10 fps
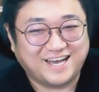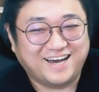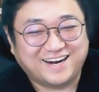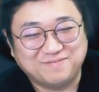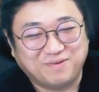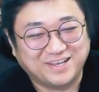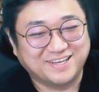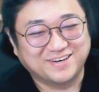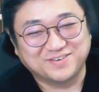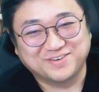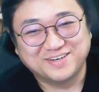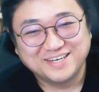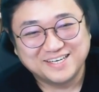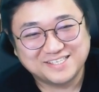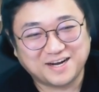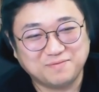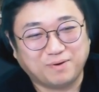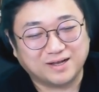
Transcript: 사람 맞냐고 사람